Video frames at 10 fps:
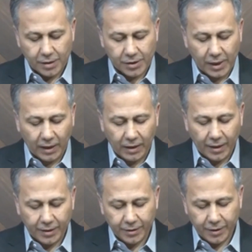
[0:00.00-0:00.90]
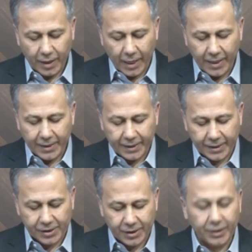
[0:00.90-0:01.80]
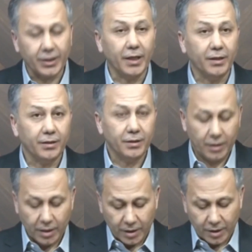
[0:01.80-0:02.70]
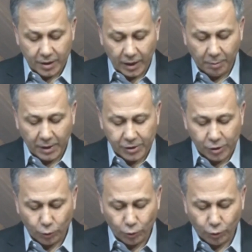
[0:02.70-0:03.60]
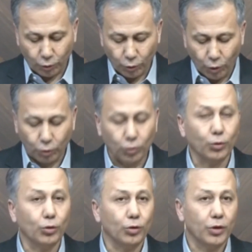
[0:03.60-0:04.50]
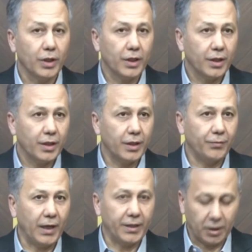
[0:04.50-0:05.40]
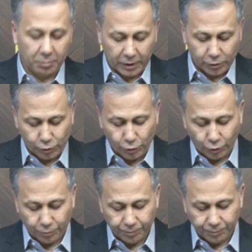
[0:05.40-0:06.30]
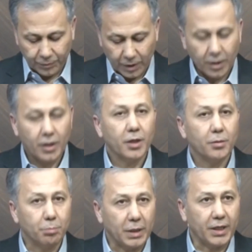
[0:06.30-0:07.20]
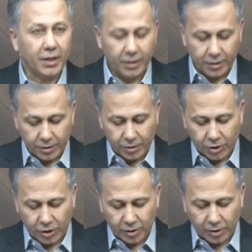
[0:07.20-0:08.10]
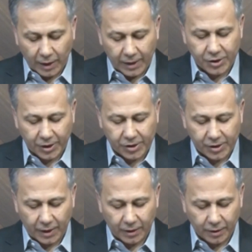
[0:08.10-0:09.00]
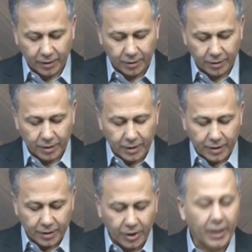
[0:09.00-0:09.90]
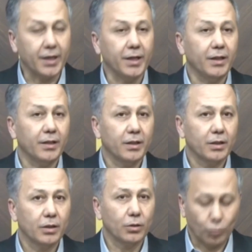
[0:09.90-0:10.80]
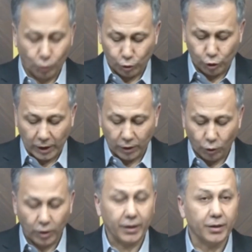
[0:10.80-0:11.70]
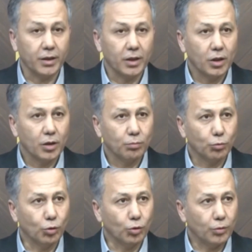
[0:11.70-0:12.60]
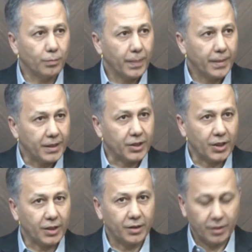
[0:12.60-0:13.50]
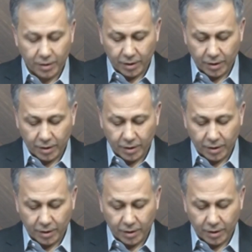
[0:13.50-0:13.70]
Zanların her ikisinin de yabancı uyruklu olduğunu ifade etmek istiyorum. Biri Tacikistanlı, diğeri Rusyalı olan bu iki